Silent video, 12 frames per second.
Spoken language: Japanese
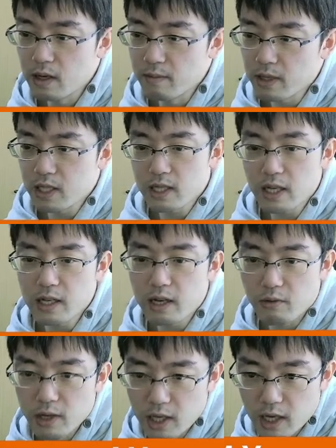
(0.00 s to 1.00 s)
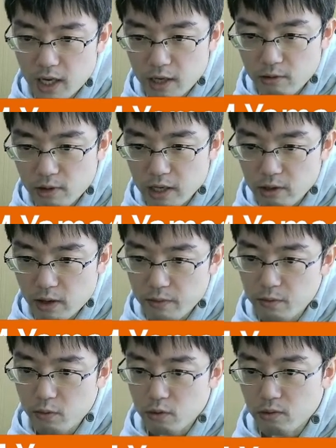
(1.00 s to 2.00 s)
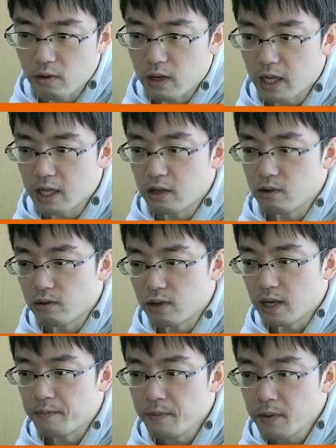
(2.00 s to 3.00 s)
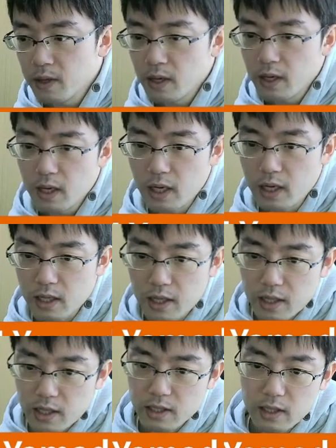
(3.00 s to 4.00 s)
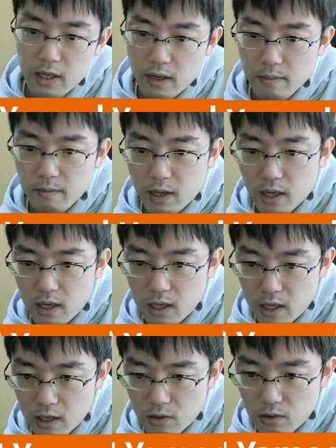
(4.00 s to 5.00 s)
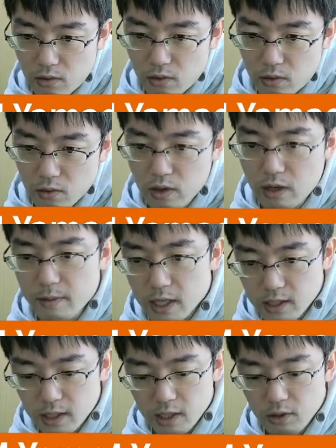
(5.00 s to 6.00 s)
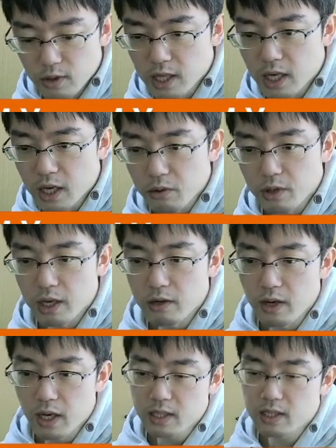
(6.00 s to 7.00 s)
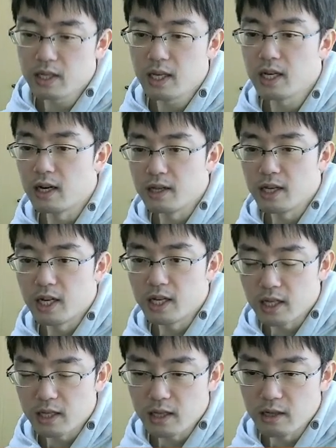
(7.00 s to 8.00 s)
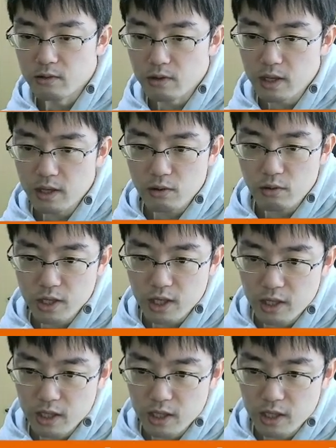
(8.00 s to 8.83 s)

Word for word: まあ実際にはこれね、えっ、ー、と、ナイト F4 と跳ねるような、えー、手でですね、まあ、えっ、と、これはまあ次のね、ナイトテイク H3 が狙いになっているので、取るしかないんで